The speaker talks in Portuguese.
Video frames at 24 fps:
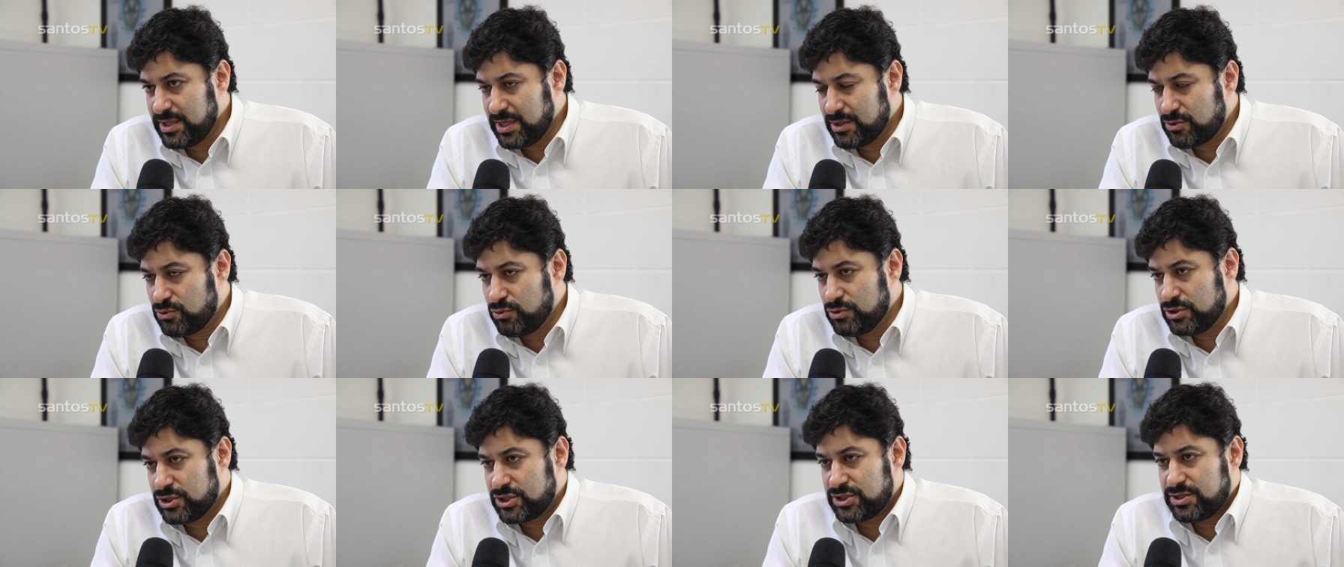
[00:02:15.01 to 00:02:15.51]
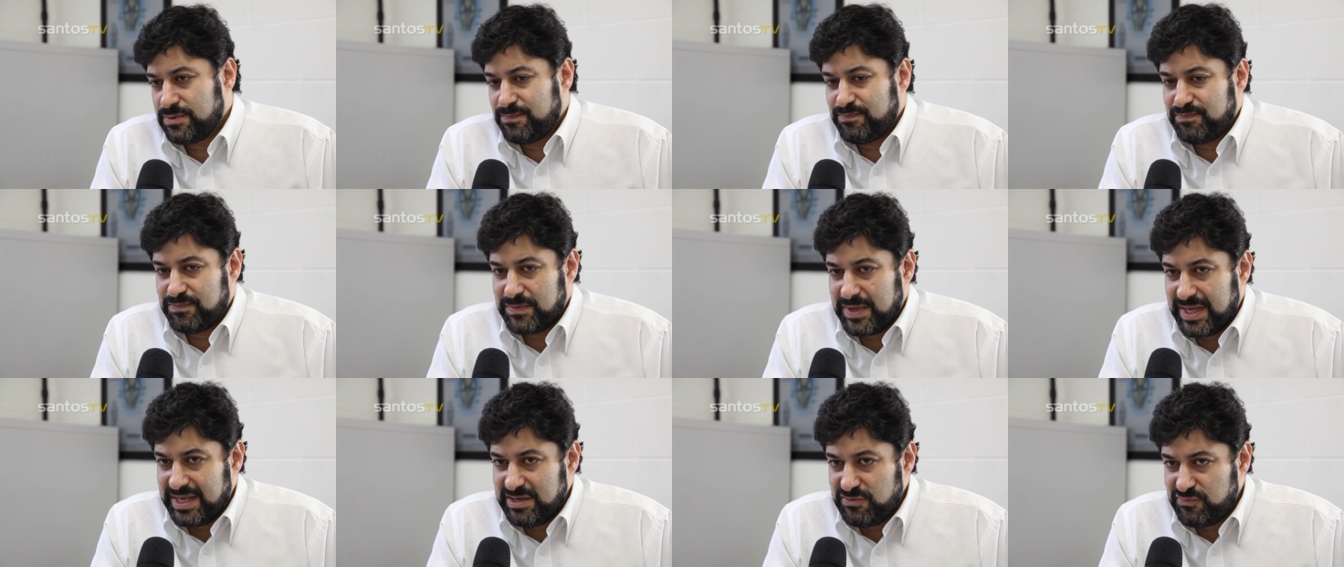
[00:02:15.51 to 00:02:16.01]
da coxa.
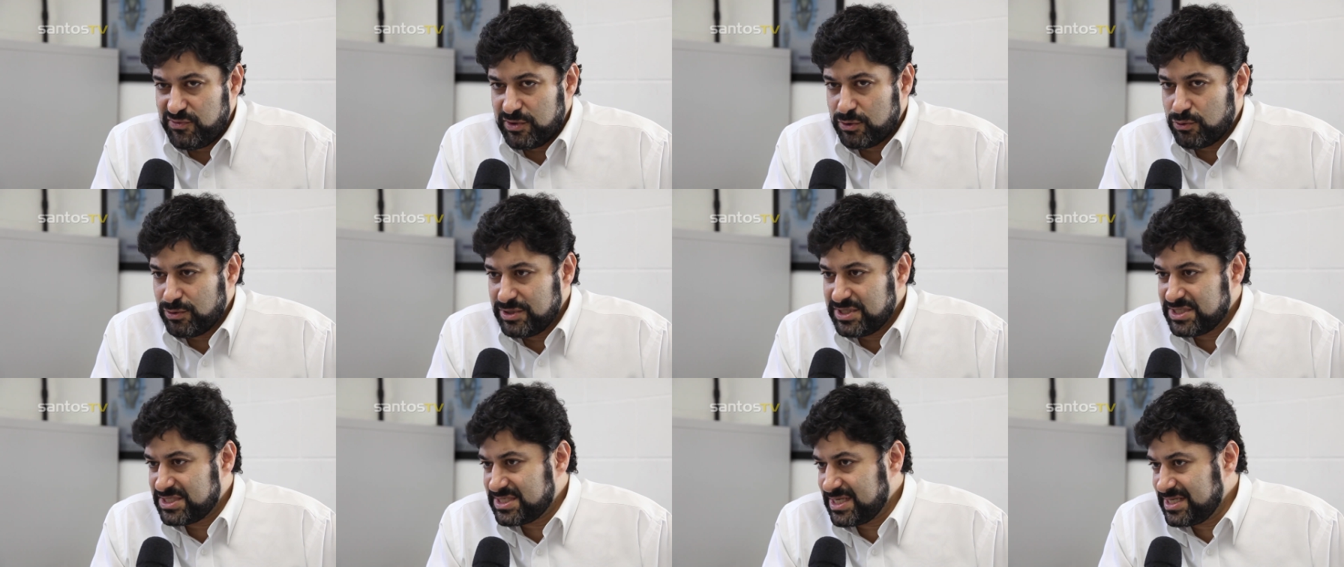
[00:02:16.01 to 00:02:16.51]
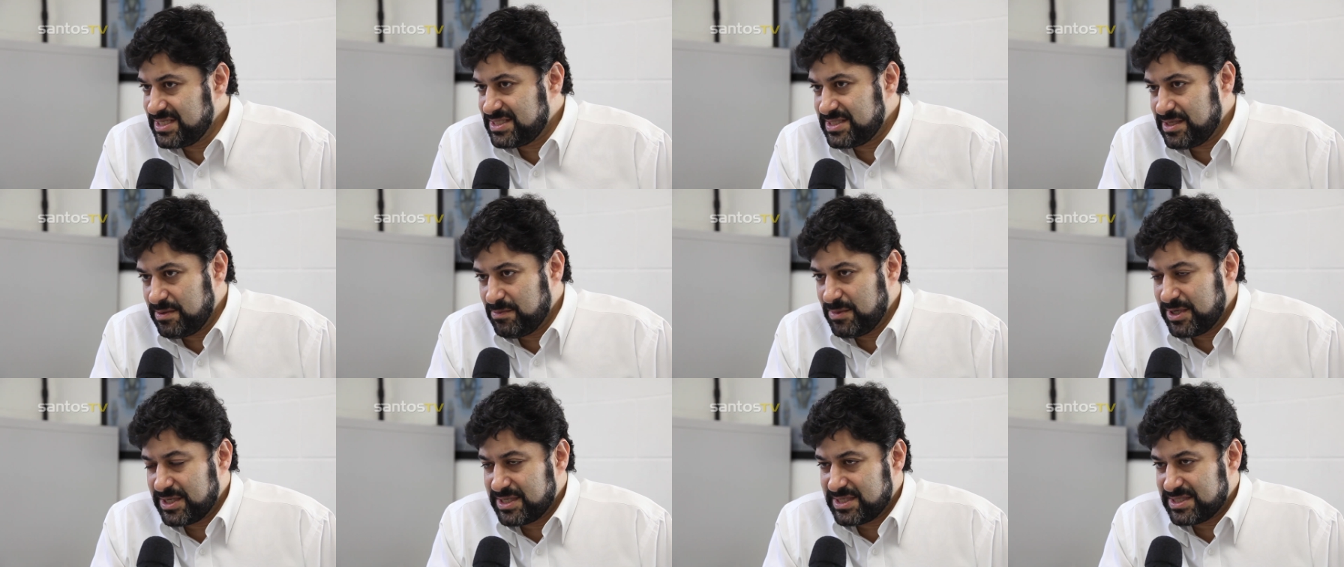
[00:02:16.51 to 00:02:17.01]
Ele ficou em seis
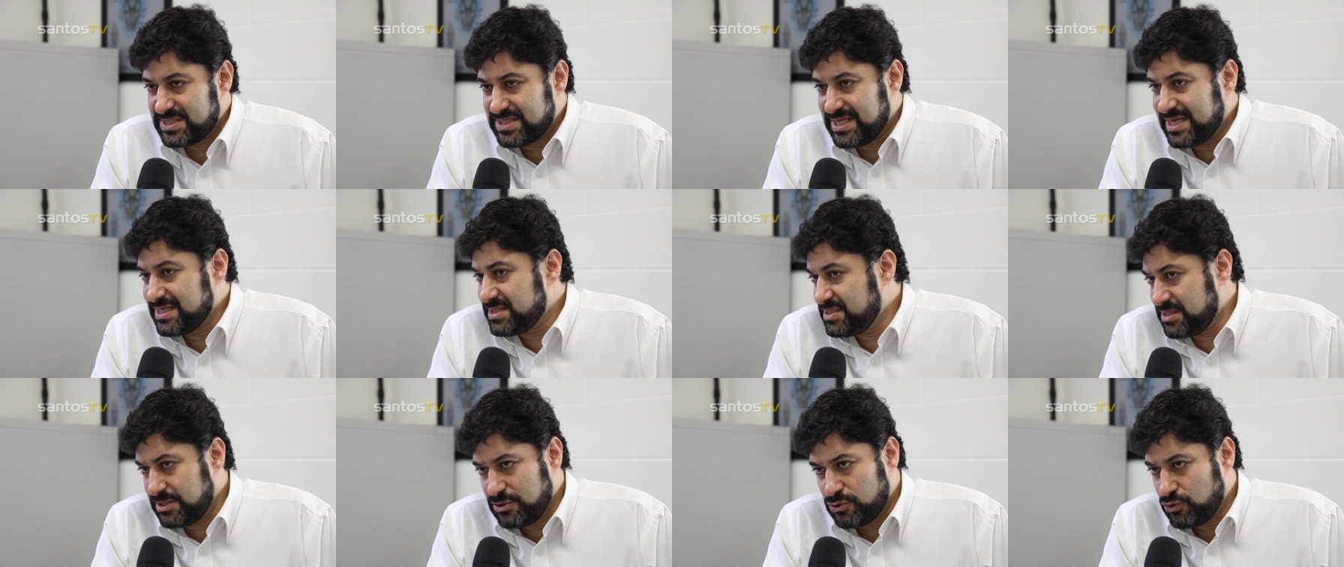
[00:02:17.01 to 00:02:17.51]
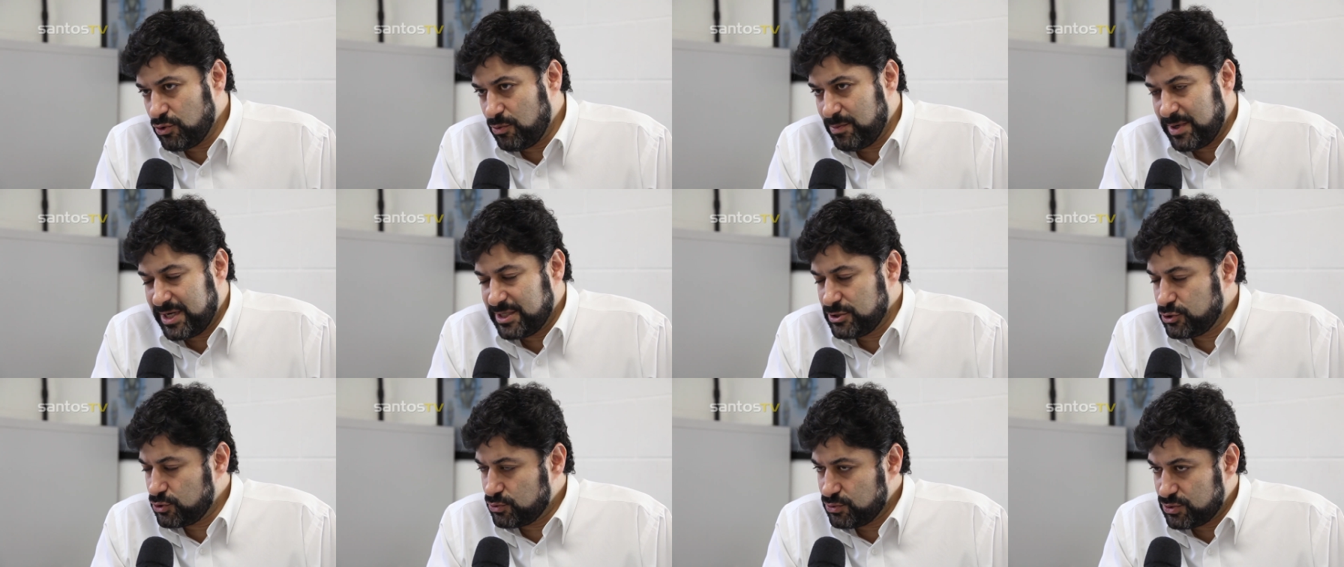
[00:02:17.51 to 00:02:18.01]
semanas
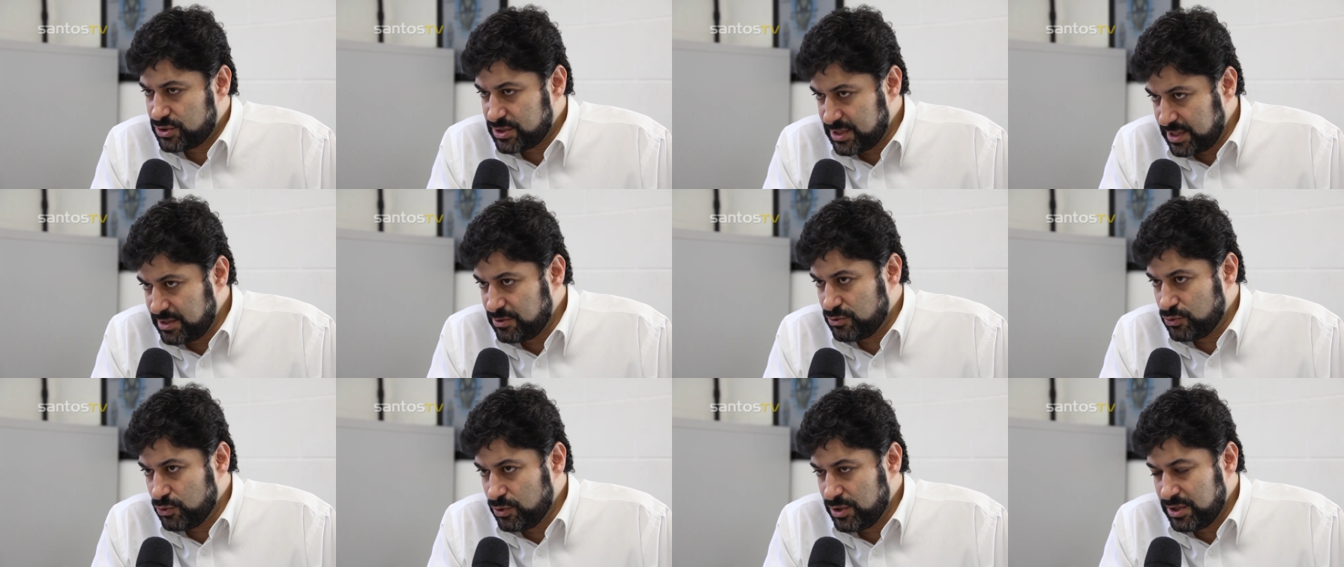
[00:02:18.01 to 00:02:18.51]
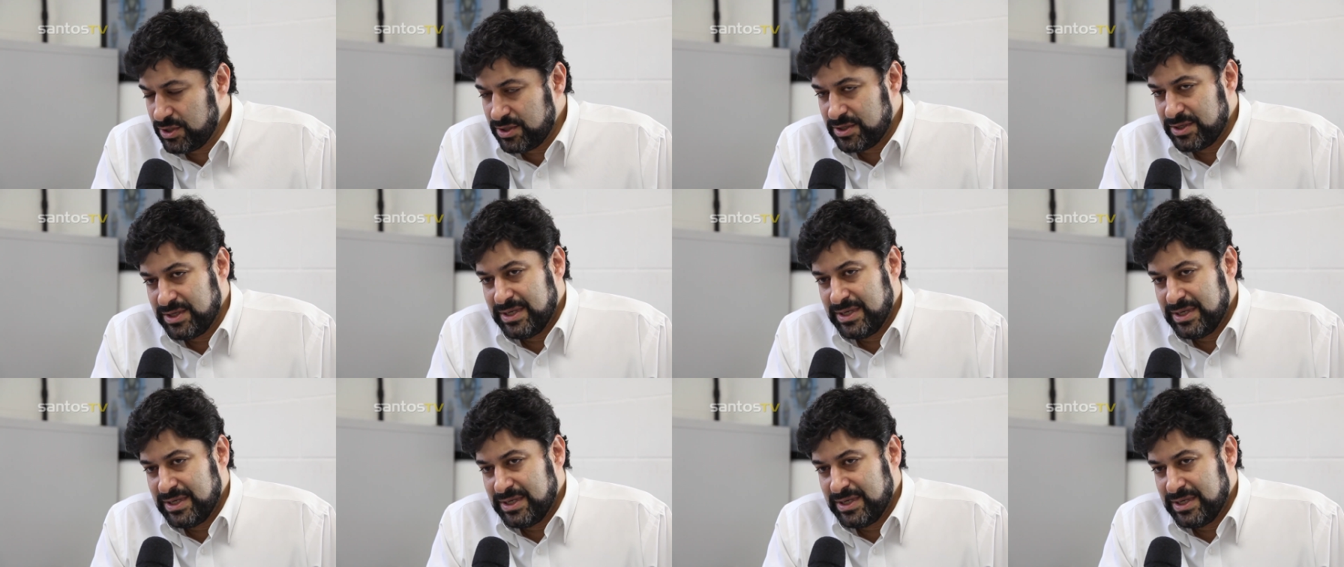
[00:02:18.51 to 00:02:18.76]
assintomático, sem dor,